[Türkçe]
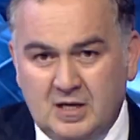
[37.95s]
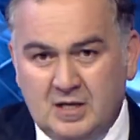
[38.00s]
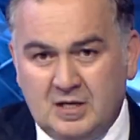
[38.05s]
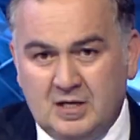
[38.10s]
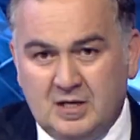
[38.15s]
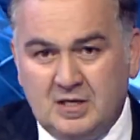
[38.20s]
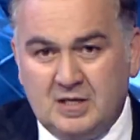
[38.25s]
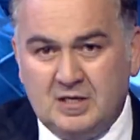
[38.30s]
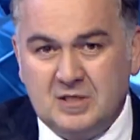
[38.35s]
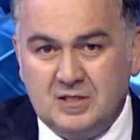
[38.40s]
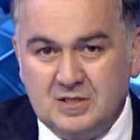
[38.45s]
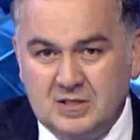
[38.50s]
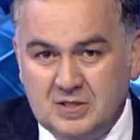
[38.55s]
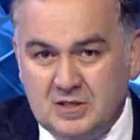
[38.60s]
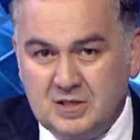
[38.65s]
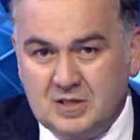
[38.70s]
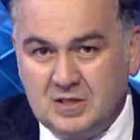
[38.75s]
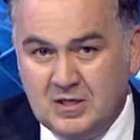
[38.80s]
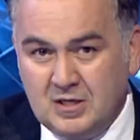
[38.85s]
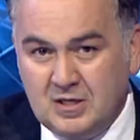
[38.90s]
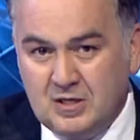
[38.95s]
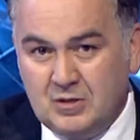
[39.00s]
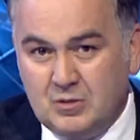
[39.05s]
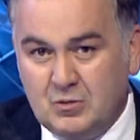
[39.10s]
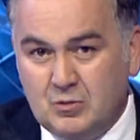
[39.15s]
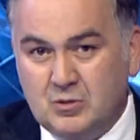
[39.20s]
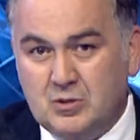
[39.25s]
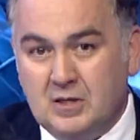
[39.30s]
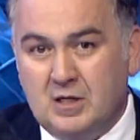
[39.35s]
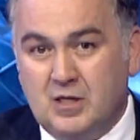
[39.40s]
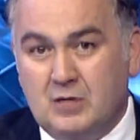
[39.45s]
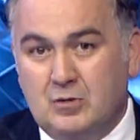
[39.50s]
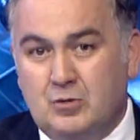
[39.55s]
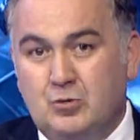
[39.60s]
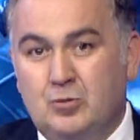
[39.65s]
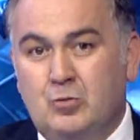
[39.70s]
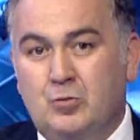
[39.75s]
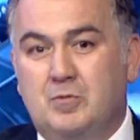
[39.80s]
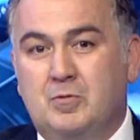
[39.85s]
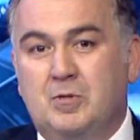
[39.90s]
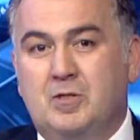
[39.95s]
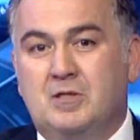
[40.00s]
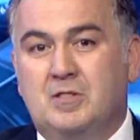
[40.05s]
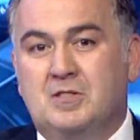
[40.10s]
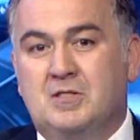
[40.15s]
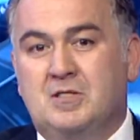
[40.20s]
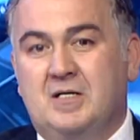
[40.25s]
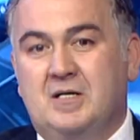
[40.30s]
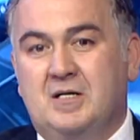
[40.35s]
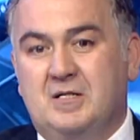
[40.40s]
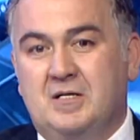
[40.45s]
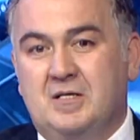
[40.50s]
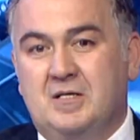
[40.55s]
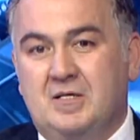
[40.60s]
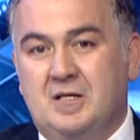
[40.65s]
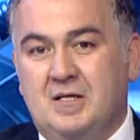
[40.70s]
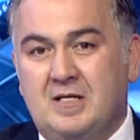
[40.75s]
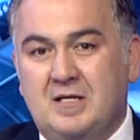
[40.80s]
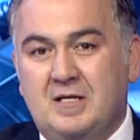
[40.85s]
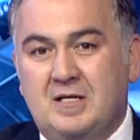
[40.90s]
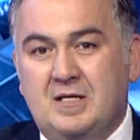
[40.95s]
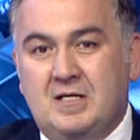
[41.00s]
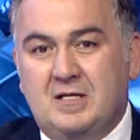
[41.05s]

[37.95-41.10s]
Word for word: Karadeniz'in yükselen kutup yıldızı adeta.